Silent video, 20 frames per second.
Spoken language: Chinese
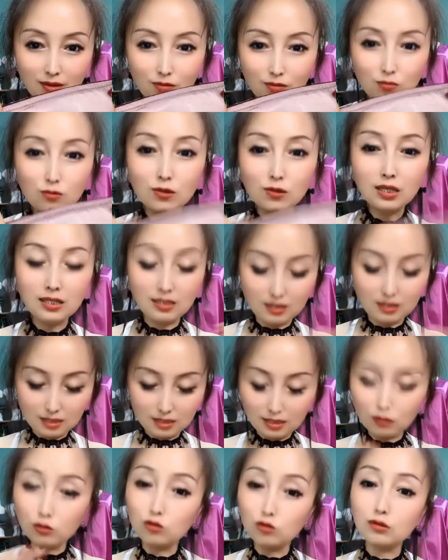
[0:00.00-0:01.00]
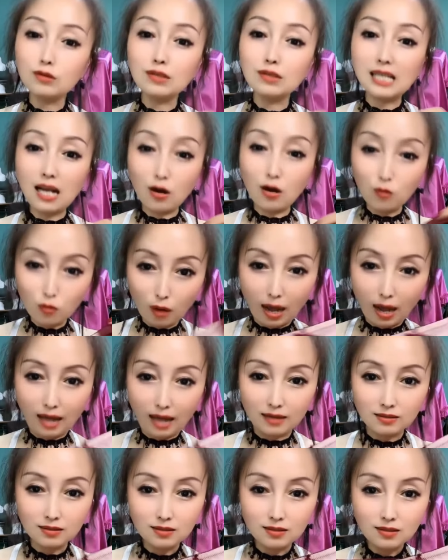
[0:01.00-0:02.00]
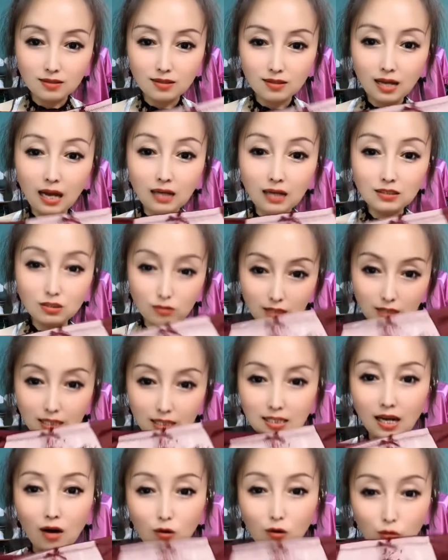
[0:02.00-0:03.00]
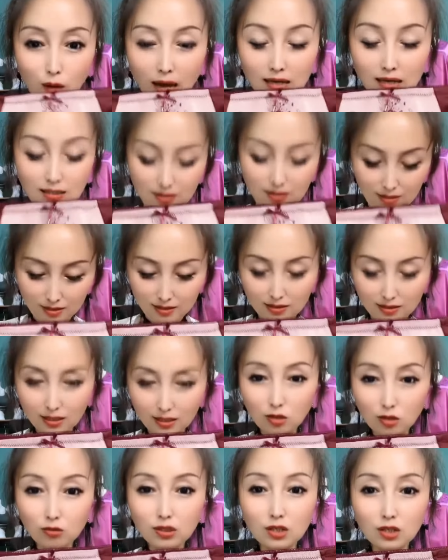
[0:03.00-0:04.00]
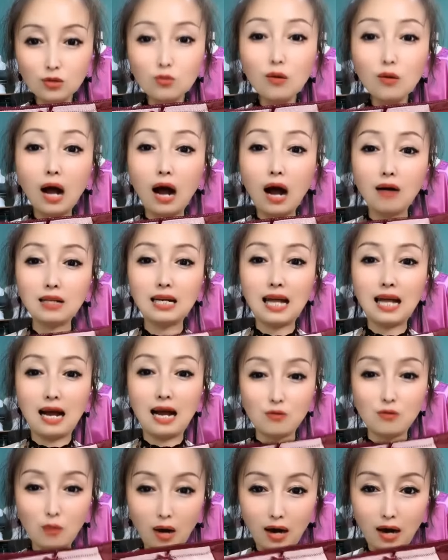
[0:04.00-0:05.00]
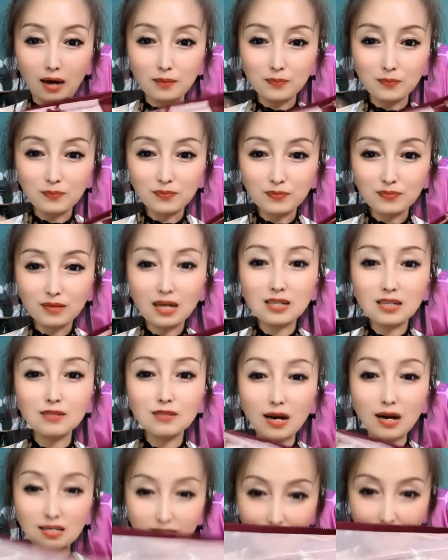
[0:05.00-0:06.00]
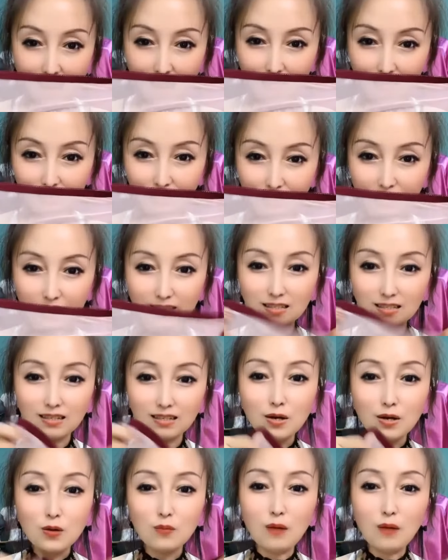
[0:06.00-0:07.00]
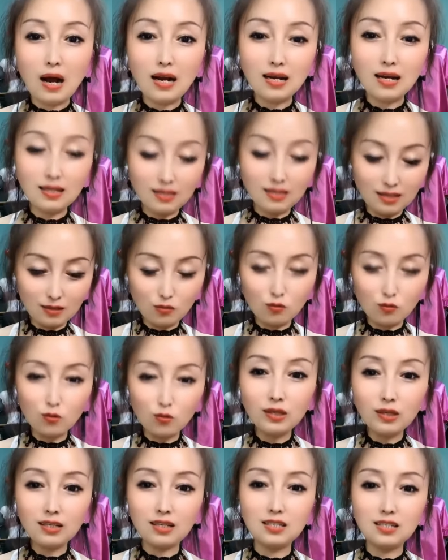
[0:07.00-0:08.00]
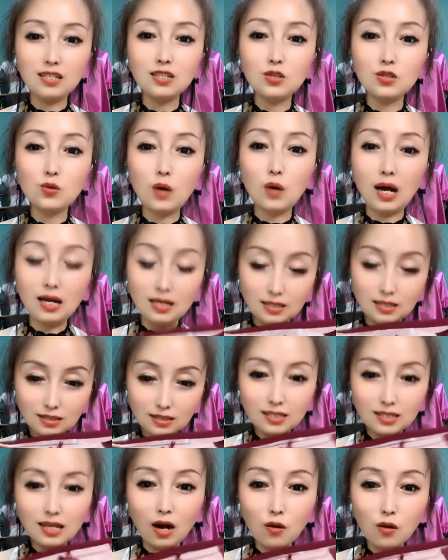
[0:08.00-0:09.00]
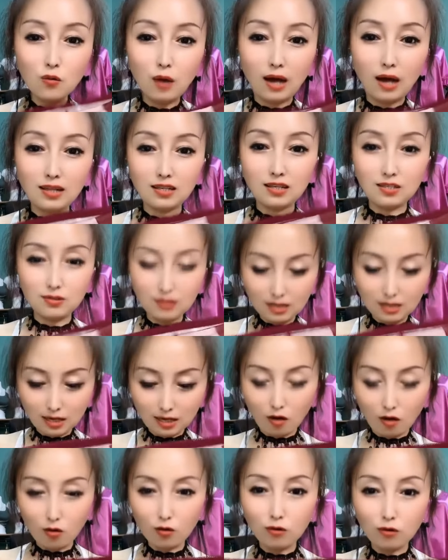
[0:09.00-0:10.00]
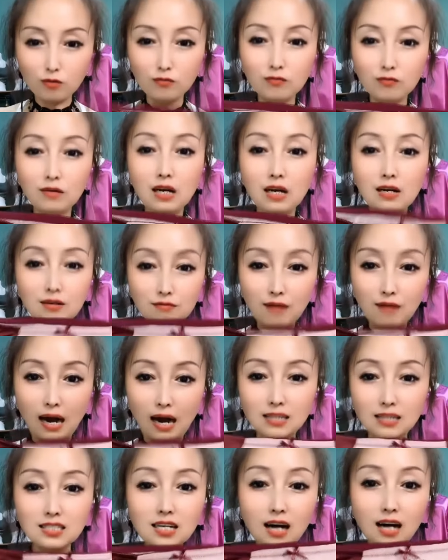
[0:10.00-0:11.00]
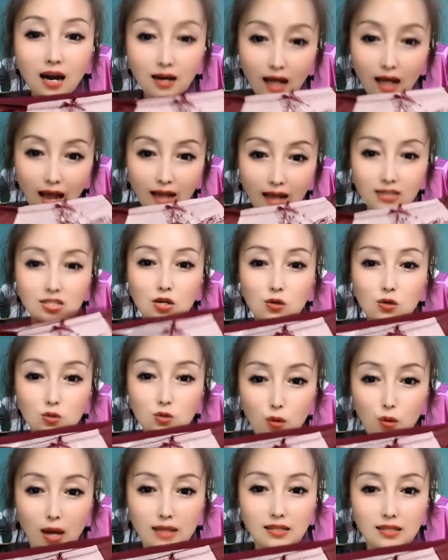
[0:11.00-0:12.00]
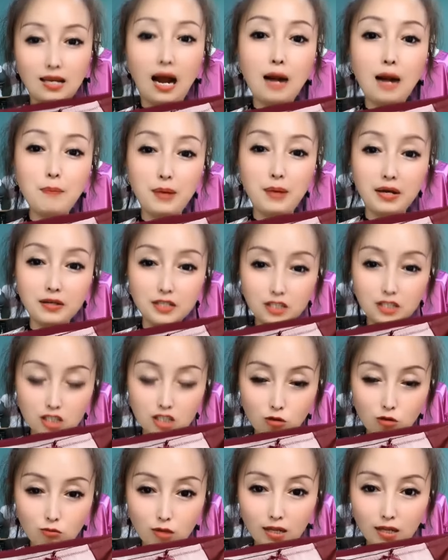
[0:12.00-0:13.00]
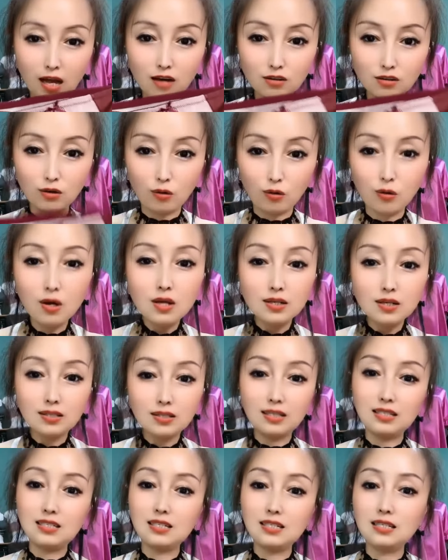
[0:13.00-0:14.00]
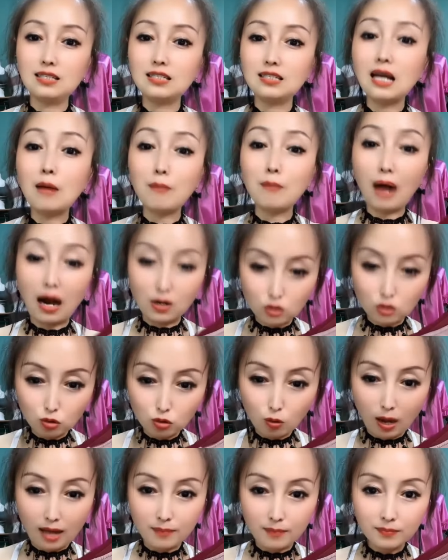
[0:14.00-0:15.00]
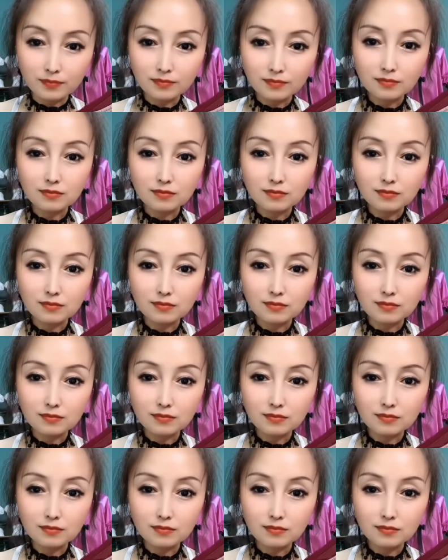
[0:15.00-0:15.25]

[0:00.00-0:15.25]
无论你就这小款。啊，就这小款，它透气度好，它凉快，它是网纱的。完了呢，无论你是说这小款，你是跟老公晚上生2胎时候穿，你还是平时生活当中你是上班穿，